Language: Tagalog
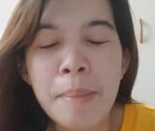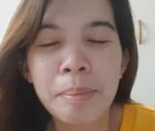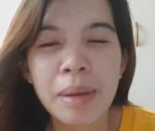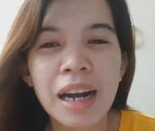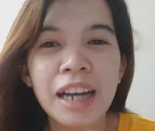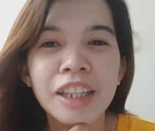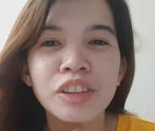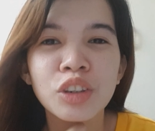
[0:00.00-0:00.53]

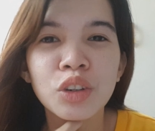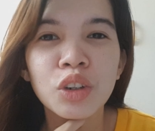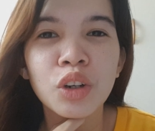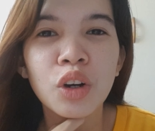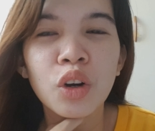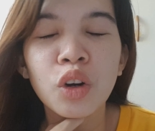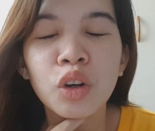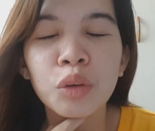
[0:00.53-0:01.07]

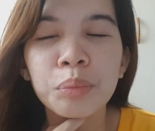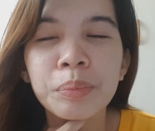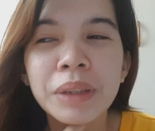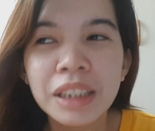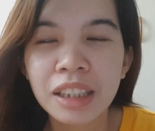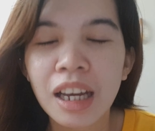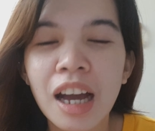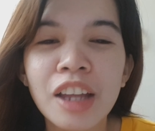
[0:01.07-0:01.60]
paano o
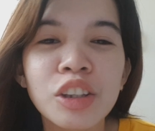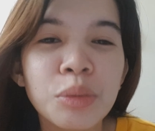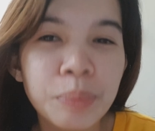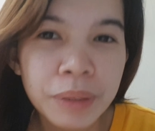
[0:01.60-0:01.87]
pin ano